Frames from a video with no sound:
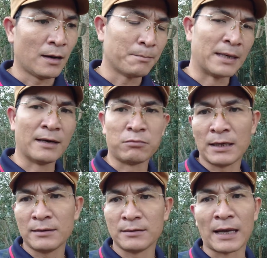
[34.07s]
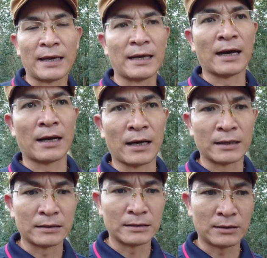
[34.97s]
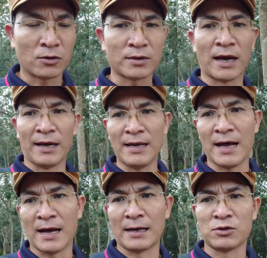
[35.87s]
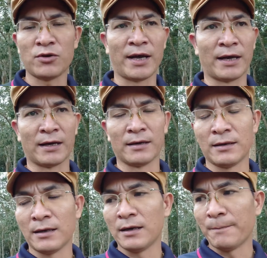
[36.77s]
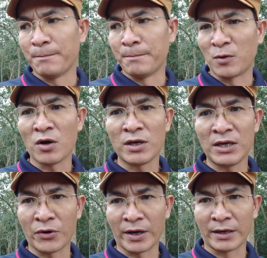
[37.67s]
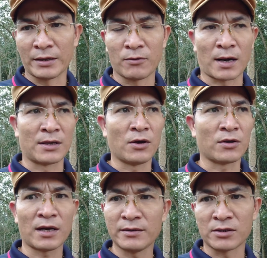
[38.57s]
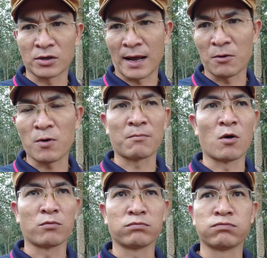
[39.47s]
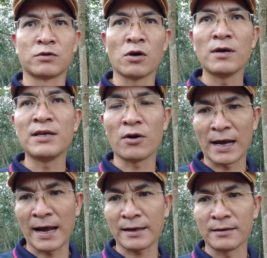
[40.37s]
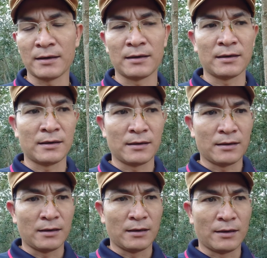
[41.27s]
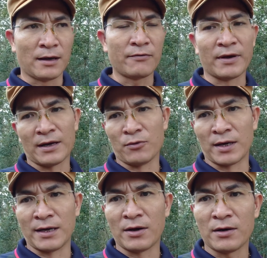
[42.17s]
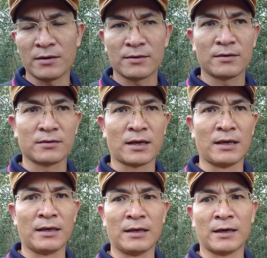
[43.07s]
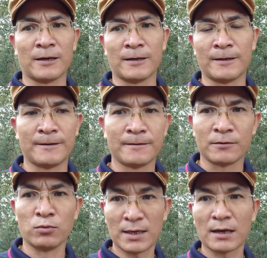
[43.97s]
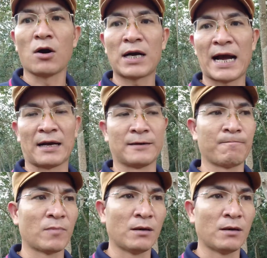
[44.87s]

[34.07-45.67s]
à, Bệnh động kinh thì à, nó có thể là xuất hiện um, do di truyền là do chấn thương sọ não hoặc một số lý do khác những cái việc điều trị nó thì à, cũng rất là khó khăn